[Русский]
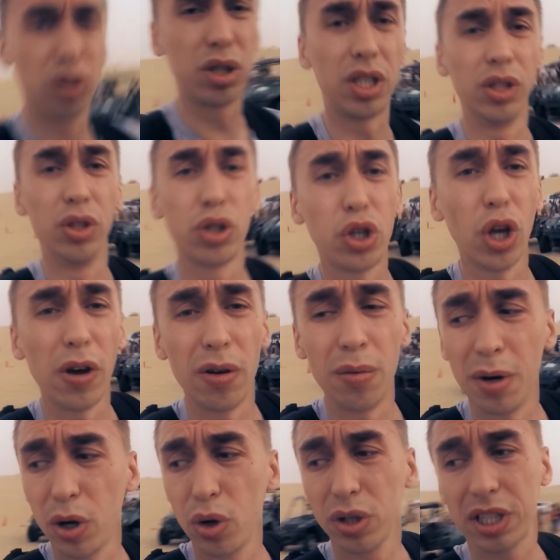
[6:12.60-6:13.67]
Слушайте, ну что я вам
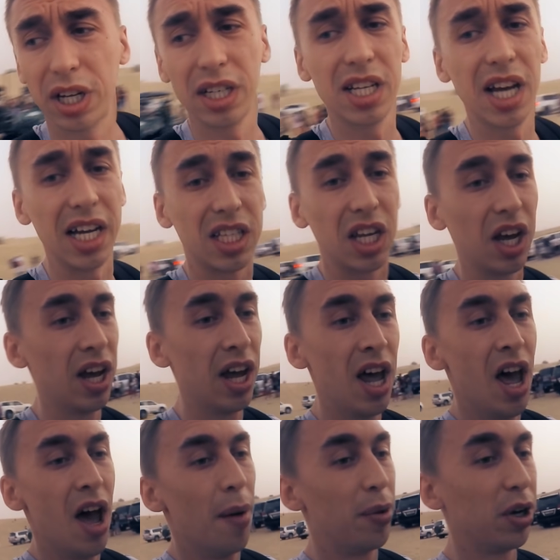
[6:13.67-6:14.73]
могу сказать?
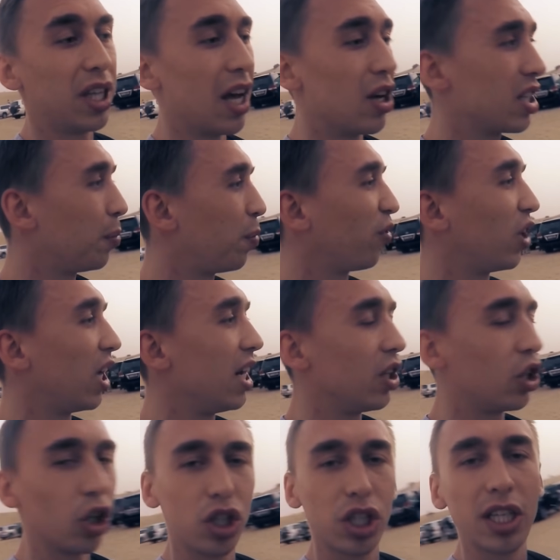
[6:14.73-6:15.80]
Пытался повторить
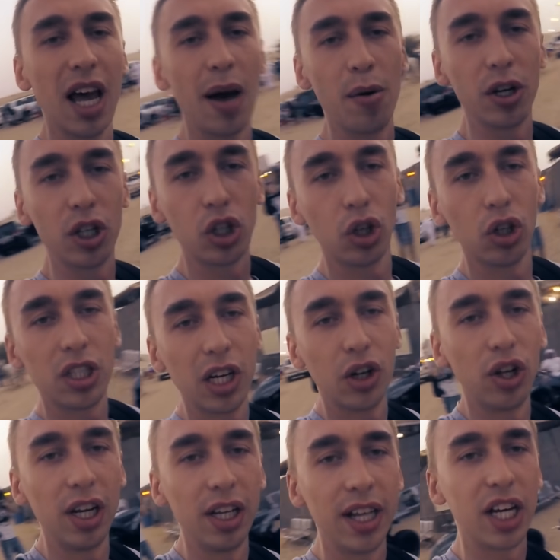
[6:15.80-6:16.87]
то же самое, что
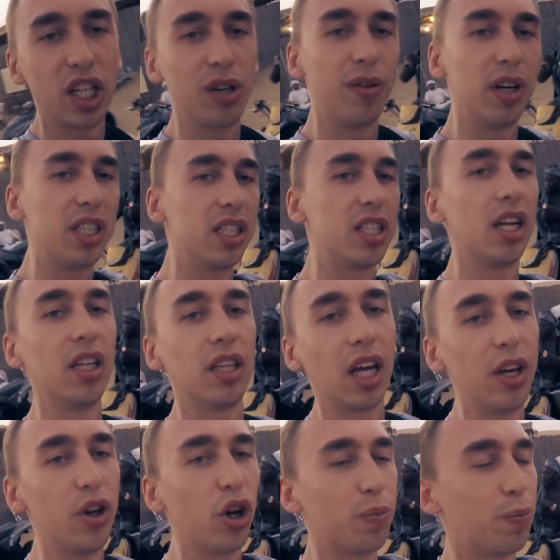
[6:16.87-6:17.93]
делали наши водители
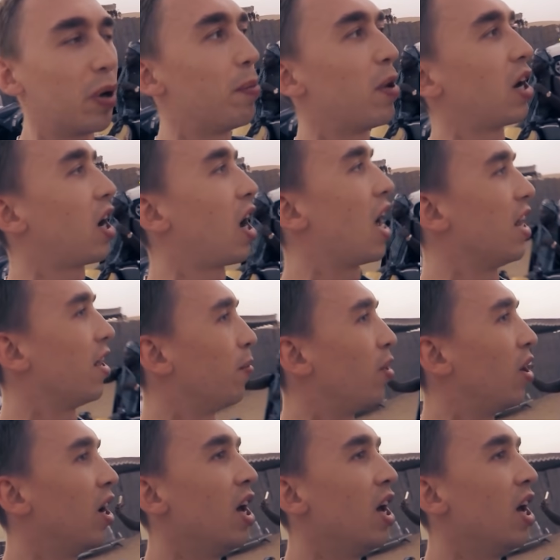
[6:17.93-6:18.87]
Toyota по барханам.